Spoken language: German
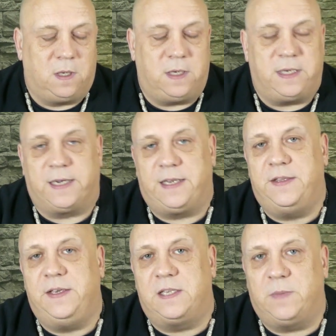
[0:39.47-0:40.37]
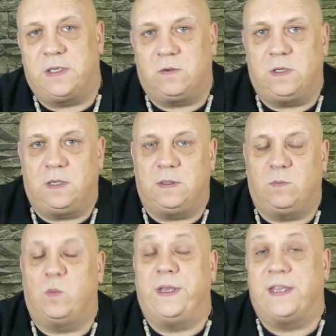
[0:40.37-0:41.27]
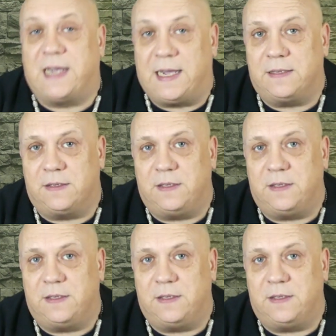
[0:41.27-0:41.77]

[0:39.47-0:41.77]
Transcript: ich eigentlich nichts mehr zu dem, momentan